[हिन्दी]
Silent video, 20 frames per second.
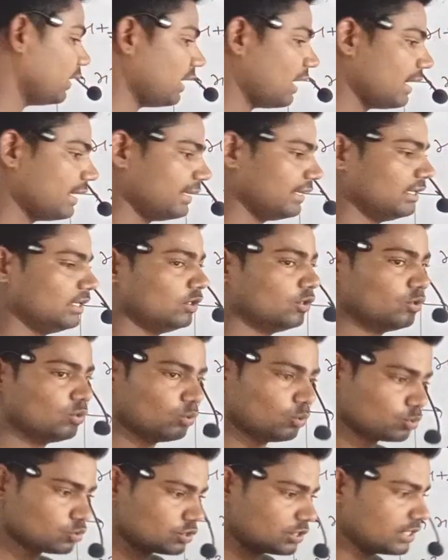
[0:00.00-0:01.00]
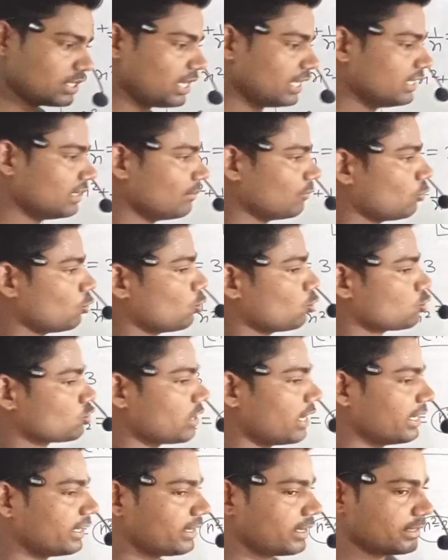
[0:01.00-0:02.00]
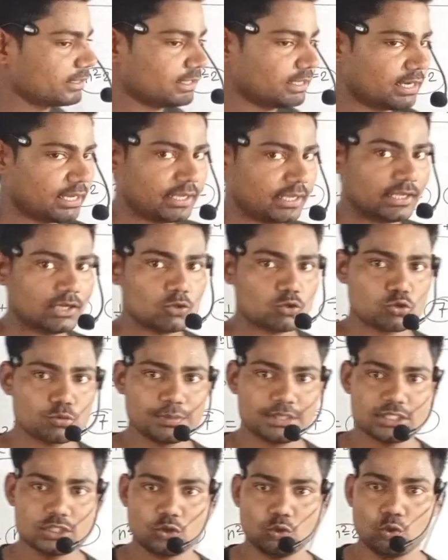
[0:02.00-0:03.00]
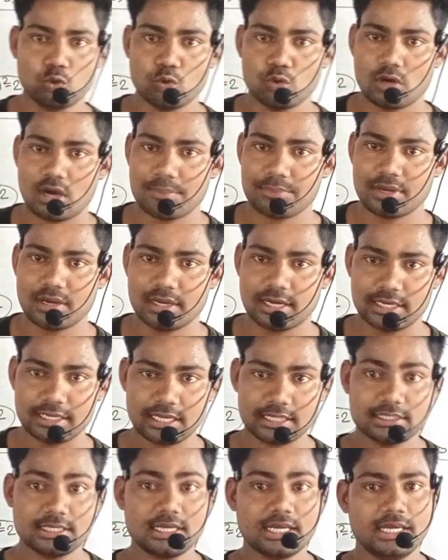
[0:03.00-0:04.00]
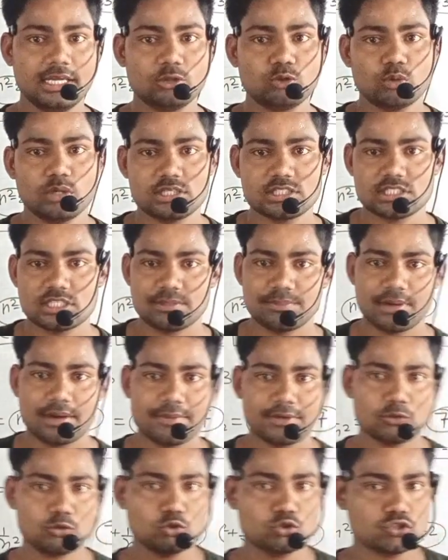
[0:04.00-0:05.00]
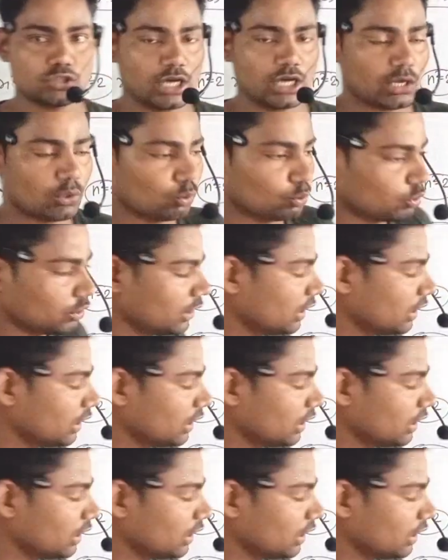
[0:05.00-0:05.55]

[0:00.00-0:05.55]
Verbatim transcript: दो निकला है उसी का ही हमको स्क्वायर कर देना है उसमें से दो आपका घटा देना है तो एक्स की पावर जो चार